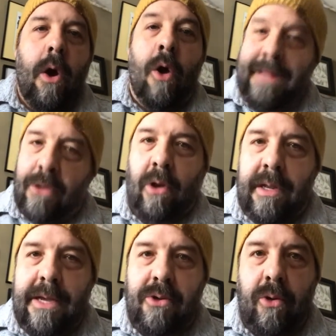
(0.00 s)
un
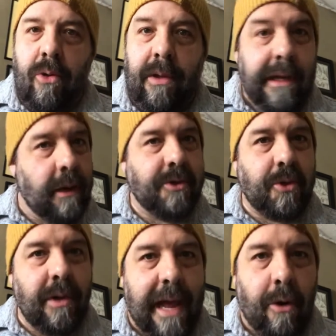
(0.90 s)
atelier sur
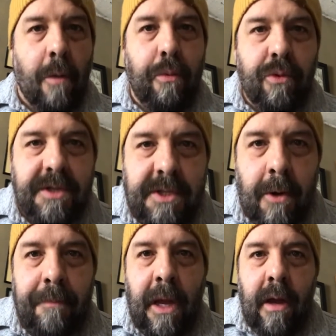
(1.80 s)
l'écriture et la
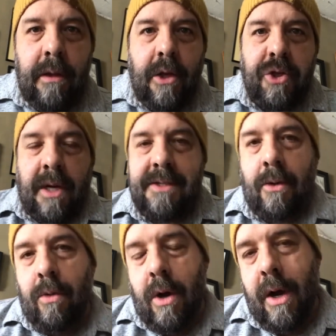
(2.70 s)
composition de
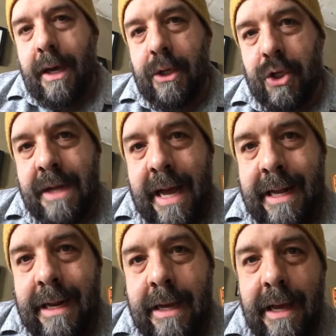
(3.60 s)
chansons
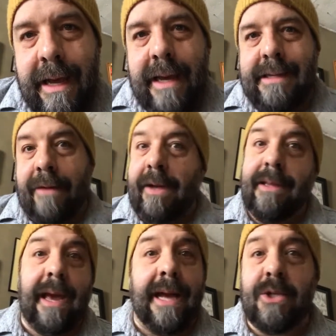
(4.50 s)
originales. Et ça va
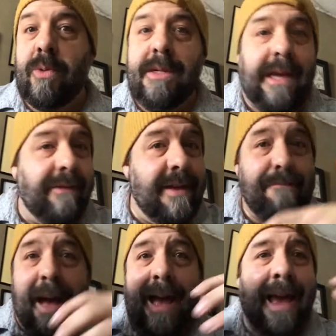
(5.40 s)
être gratuit, ça va
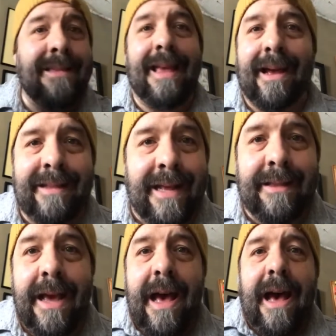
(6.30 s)
être par
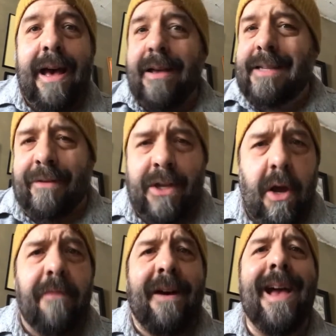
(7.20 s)
Internet, euh, ça va
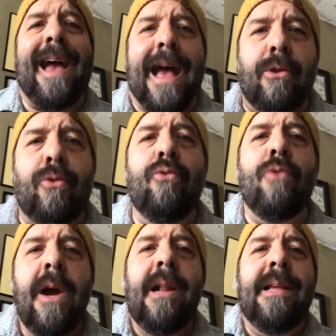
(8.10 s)
être offert à
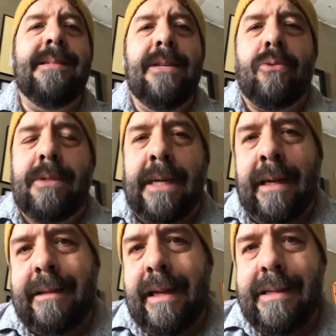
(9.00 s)
tous les
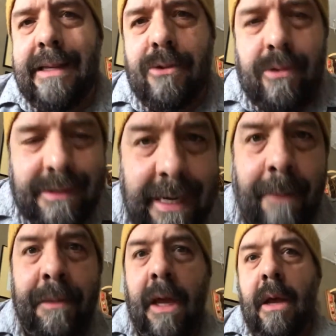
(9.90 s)
étudiantes et les étudiants